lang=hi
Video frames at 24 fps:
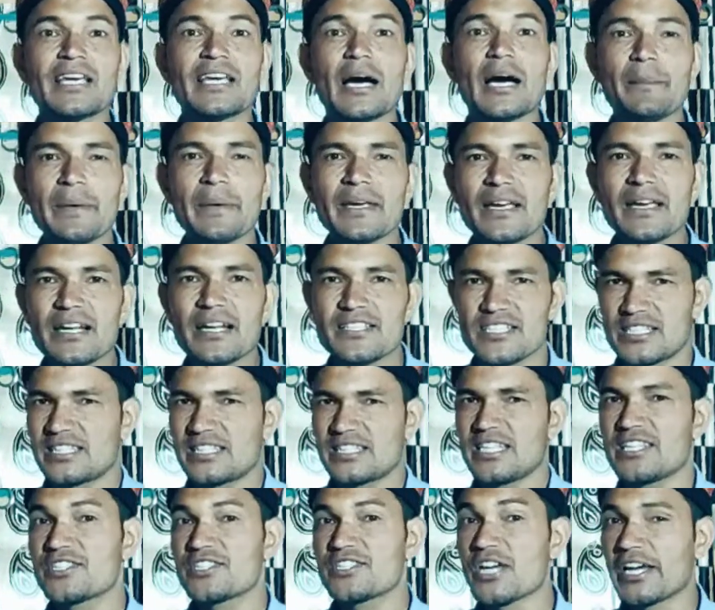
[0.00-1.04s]
कमी कर
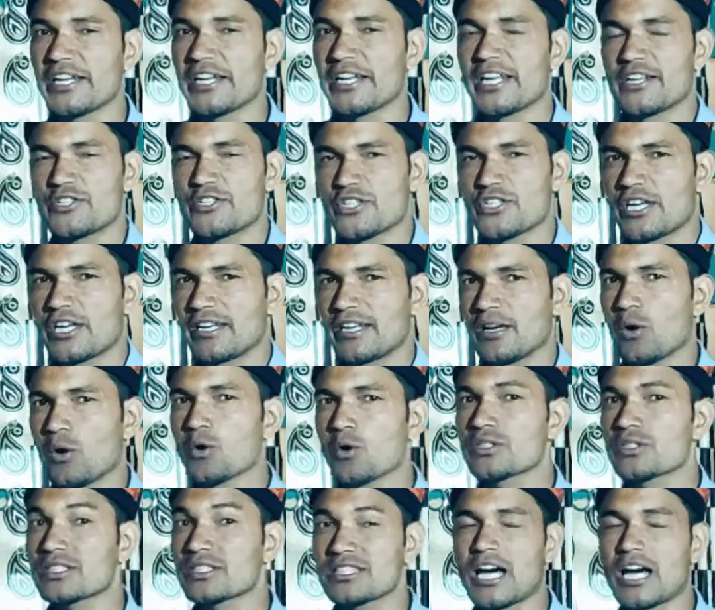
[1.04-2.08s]
जाते हैं जाने अनजाने
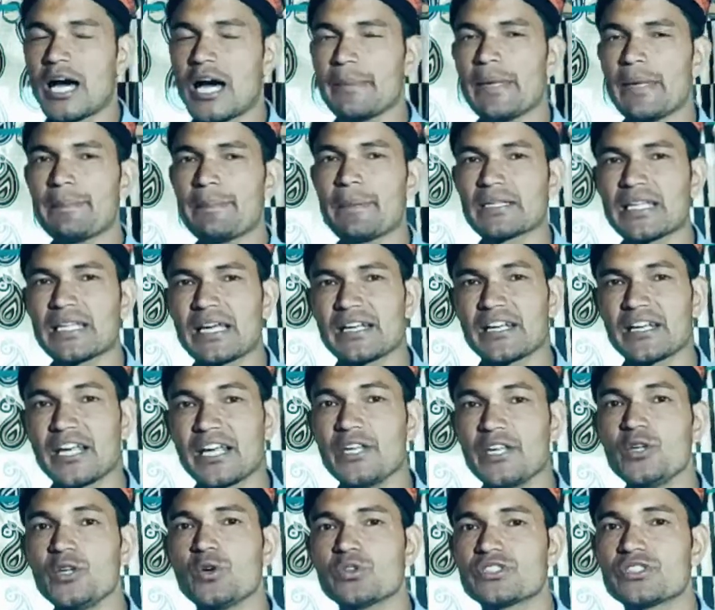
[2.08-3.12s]
हो सकता हमें पता
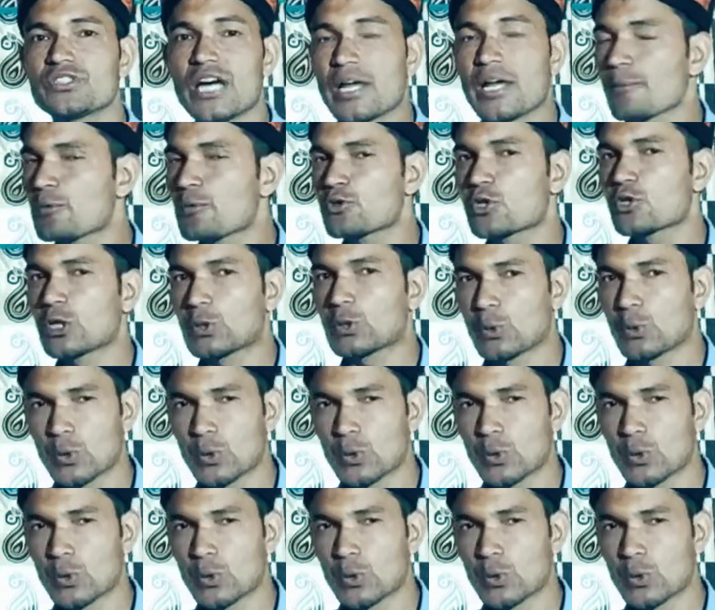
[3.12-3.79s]
नहीं हो जानबूझ के